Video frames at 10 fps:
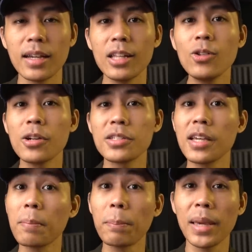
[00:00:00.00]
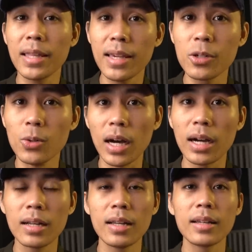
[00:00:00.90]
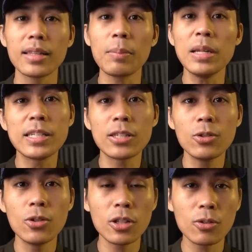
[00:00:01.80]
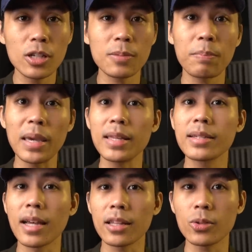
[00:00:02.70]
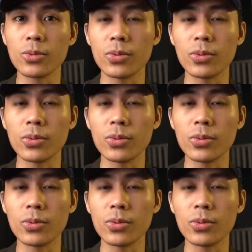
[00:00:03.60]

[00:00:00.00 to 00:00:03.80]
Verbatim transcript: itu harusnya P-nya 2, tapi di situ doi tulis P-nya 1.